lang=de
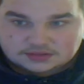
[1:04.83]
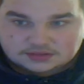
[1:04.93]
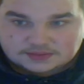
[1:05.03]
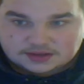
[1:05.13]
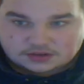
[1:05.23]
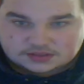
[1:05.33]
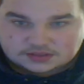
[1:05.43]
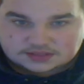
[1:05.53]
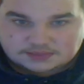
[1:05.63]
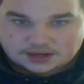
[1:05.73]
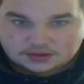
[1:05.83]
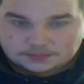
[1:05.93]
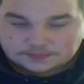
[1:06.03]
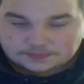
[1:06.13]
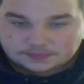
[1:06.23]
2 Content
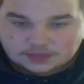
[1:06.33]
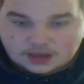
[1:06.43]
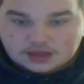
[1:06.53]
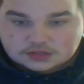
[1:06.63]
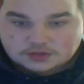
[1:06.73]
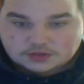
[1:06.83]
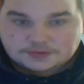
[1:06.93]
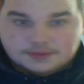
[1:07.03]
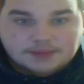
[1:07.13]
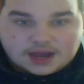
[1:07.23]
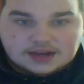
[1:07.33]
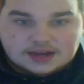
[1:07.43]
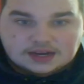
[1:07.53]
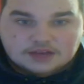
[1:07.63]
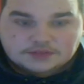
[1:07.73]
mache. Zum Beispiel über mein
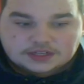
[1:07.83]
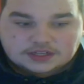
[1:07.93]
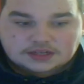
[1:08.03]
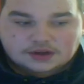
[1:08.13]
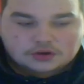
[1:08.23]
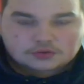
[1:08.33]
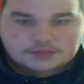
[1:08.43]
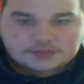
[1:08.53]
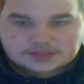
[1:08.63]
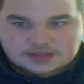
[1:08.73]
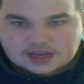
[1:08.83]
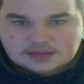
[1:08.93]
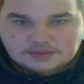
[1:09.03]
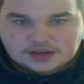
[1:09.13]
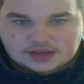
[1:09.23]
Level, auch noch ein bisschen
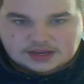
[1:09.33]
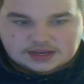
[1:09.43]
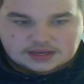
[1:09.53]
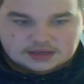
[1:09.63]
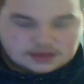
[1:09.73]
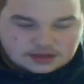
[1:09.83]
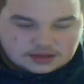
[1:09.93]
Gameplay.